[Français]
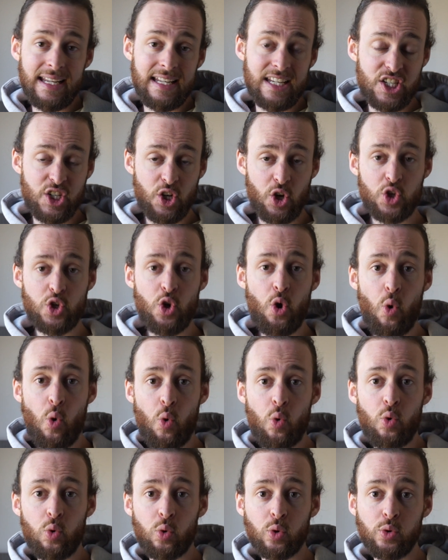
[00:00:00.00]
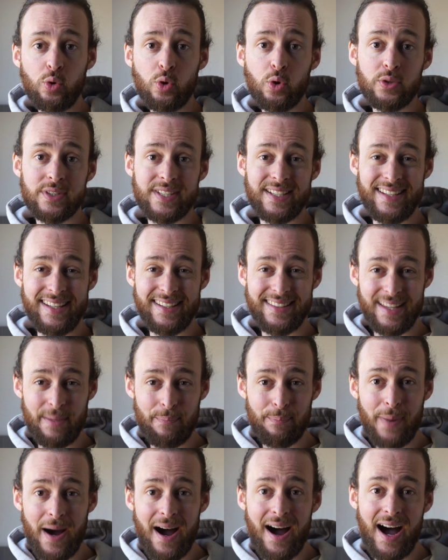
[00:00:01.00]
et les chercheurs ont conclu que ce n'était
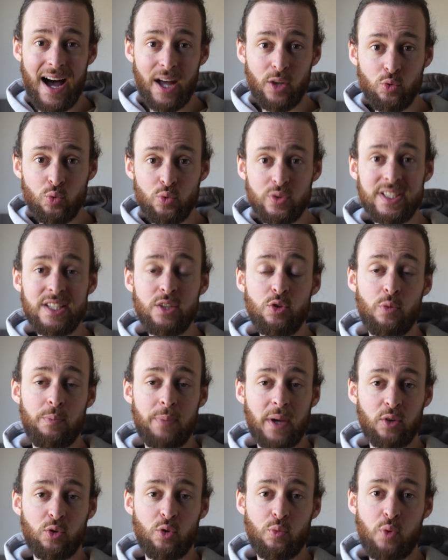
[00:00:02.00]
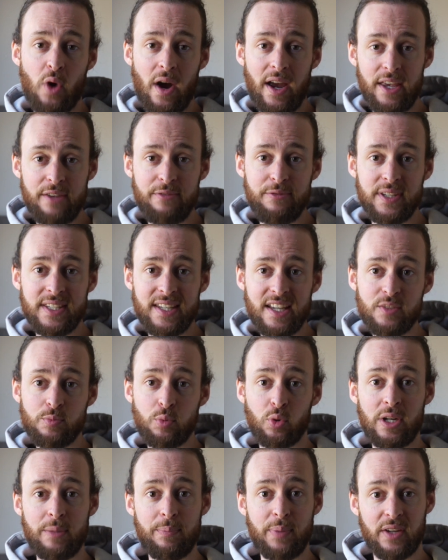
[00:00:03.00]
pas un outil de perte de poids efficace
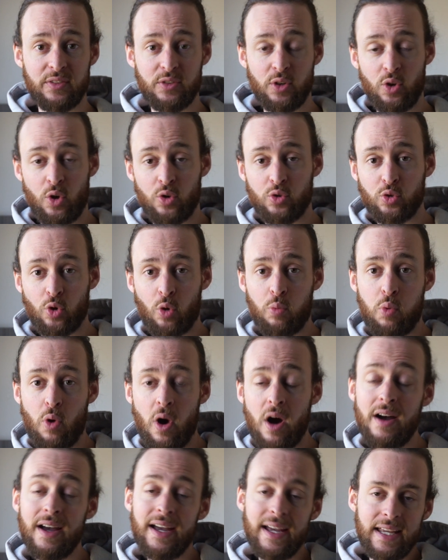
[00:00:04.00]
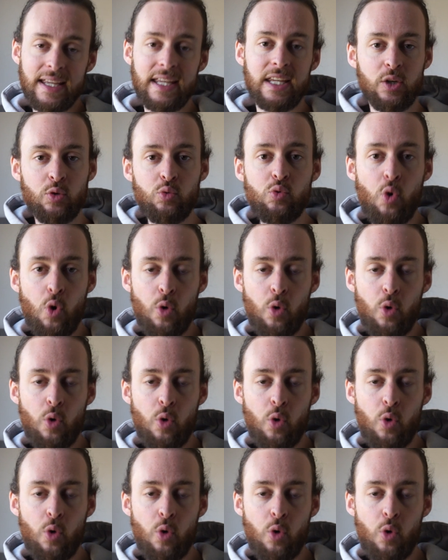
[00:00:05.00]
pour les personnes en surpoids et ou